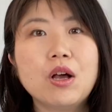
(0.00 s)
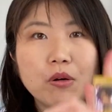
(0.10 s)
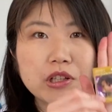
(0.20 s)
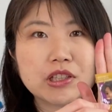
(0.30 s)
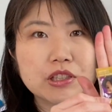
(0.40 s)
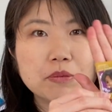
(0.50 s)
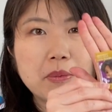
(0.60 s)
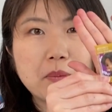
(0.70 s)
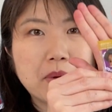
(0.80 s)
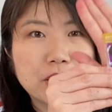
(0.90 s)
ほい
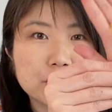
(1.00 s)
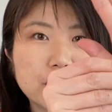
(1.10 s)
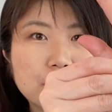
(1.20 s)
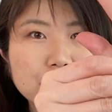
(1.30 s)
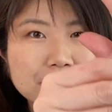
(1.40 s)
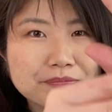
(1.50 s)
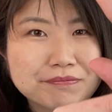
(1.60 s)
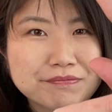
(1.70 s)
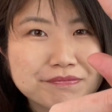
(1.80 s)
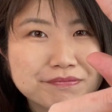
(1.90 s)
メンバーの最後
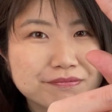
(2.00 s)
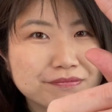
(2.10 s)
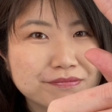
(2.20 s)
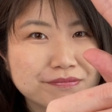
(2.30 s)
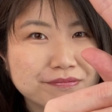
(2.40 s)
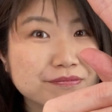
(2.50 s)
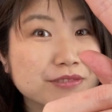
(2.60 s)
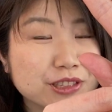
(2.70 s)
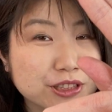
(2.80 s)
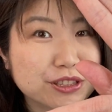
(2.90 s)

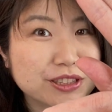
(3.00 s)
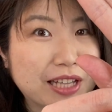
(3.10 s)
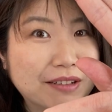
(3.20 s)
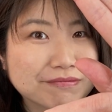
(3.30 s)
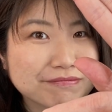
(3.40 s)
グクさん